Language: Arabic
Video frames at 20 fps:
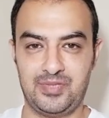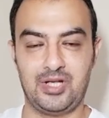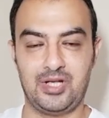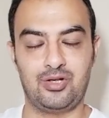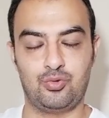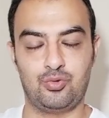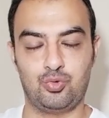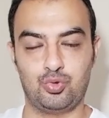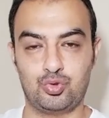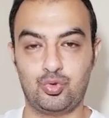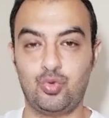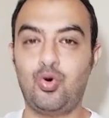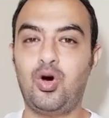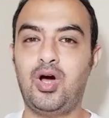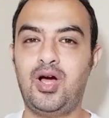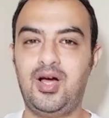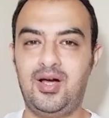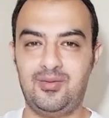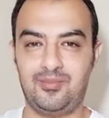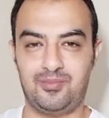
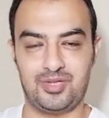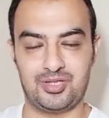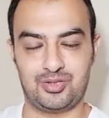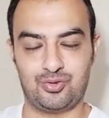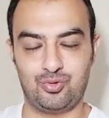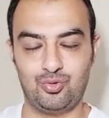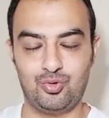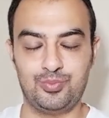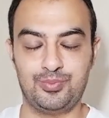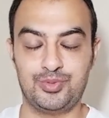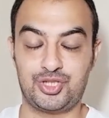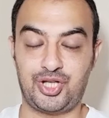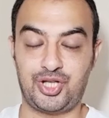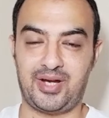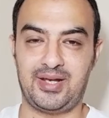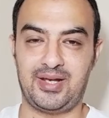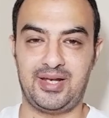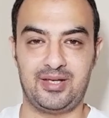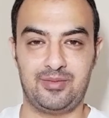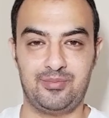الوضوح مطلوب
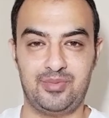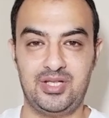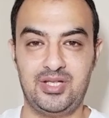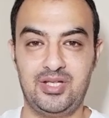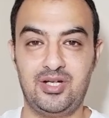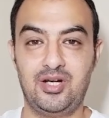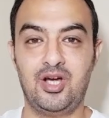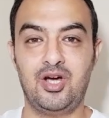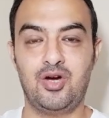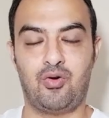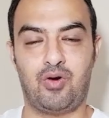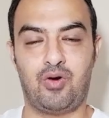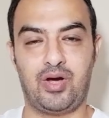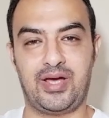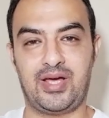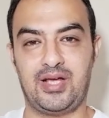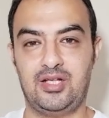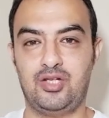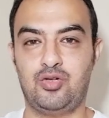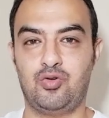بشكل كبير
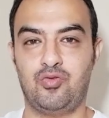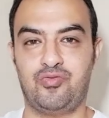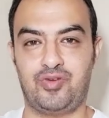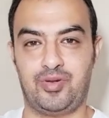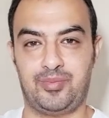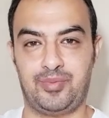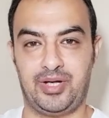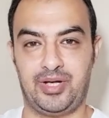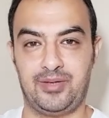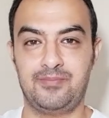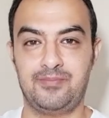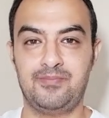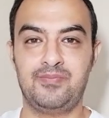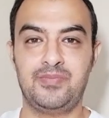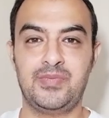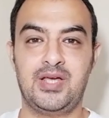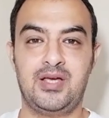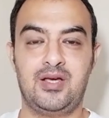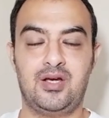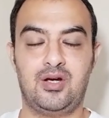وهيخليكم في امان
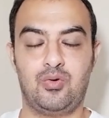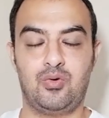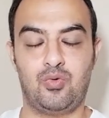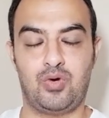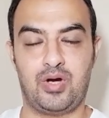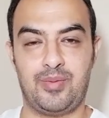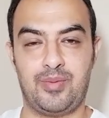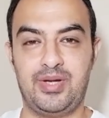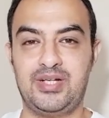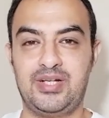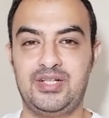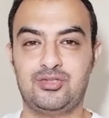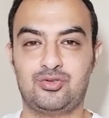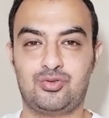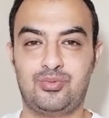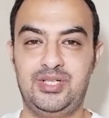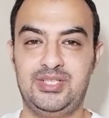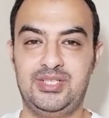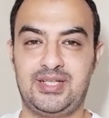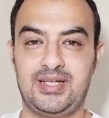وكمان
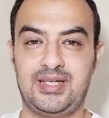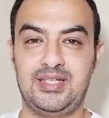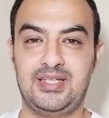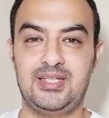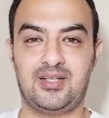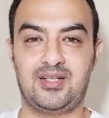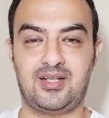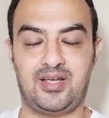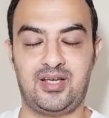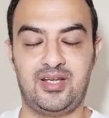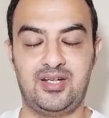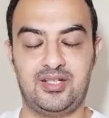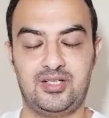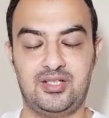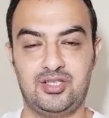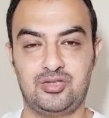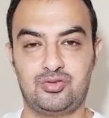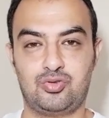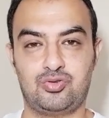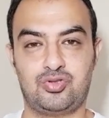انتوا محتاجين غير ان
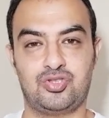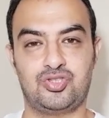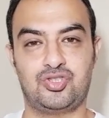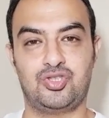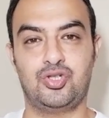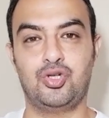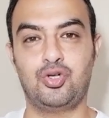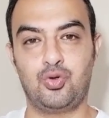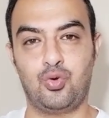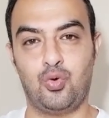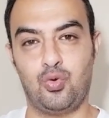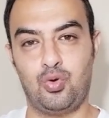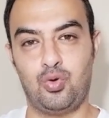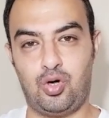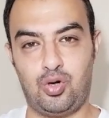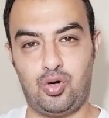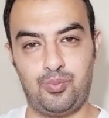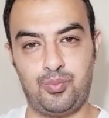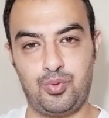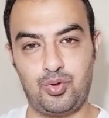انتوا تظهروا
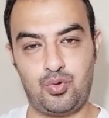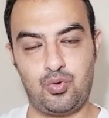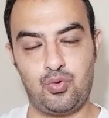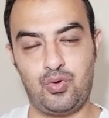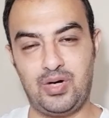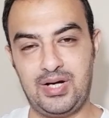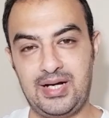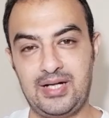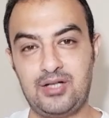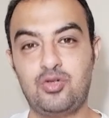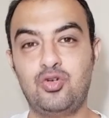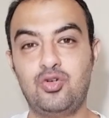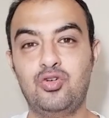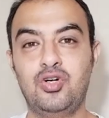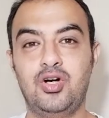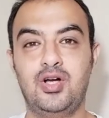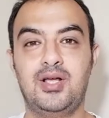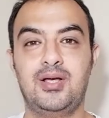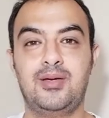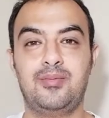حبكم وولائكم
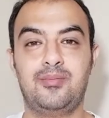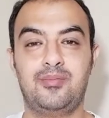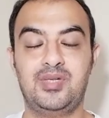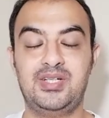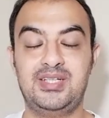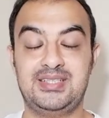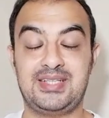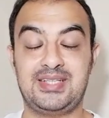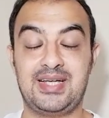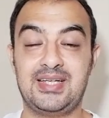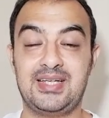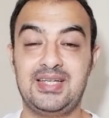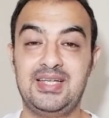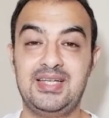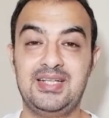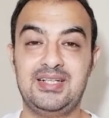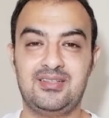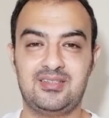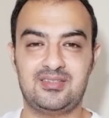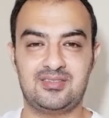
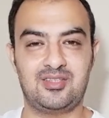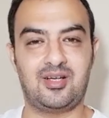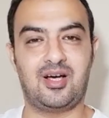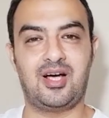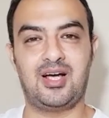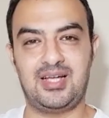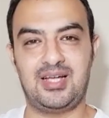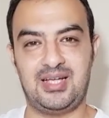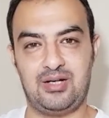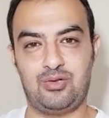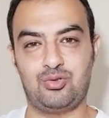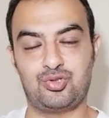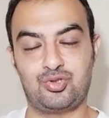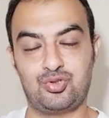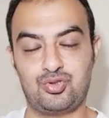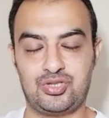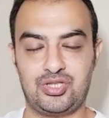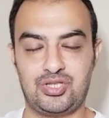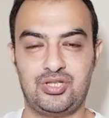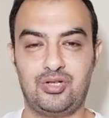محتاجين ده
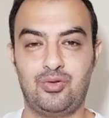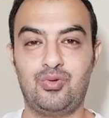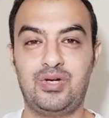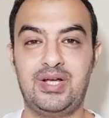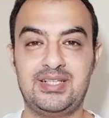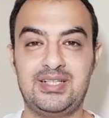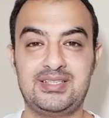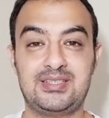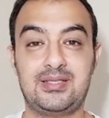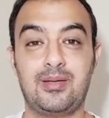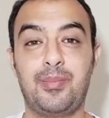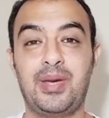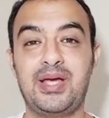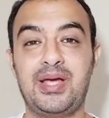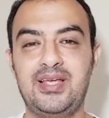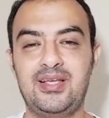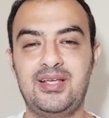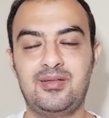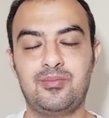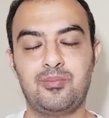خصوصا الولاد
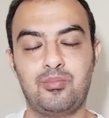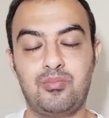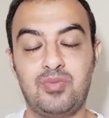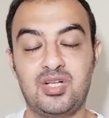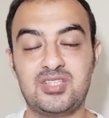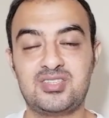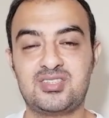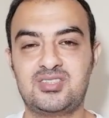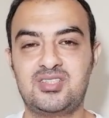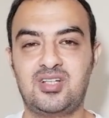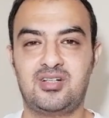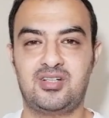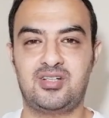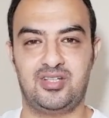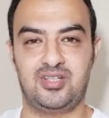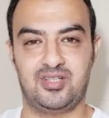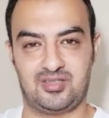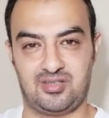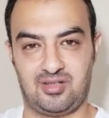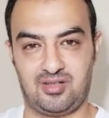تبين
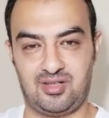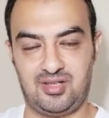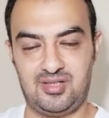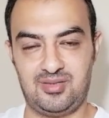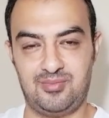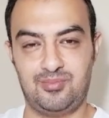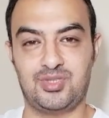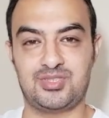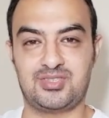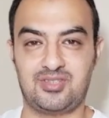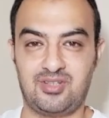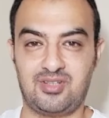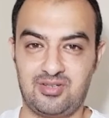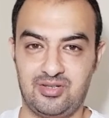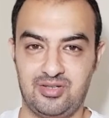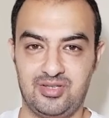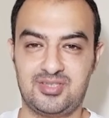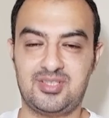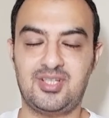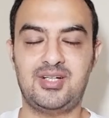مصداقيتك
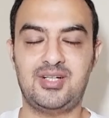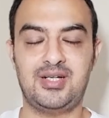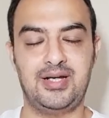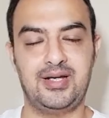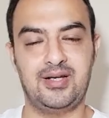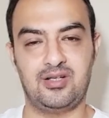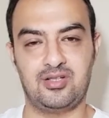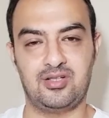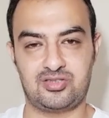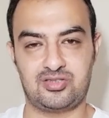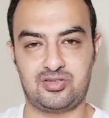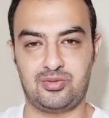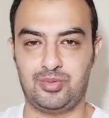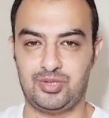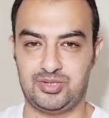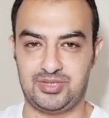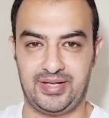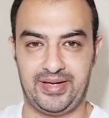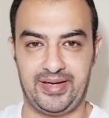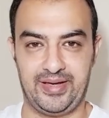مصداقيتك اللي هي
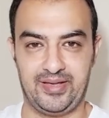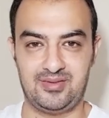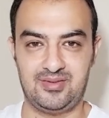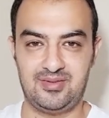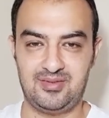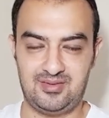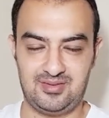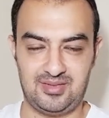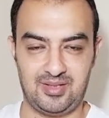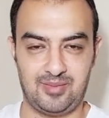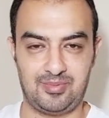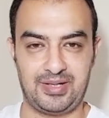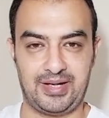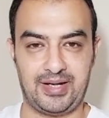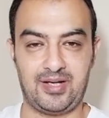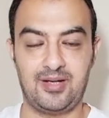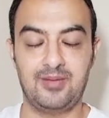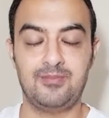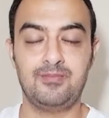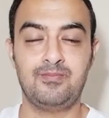الارتباط الجاد ده من
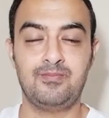الاخر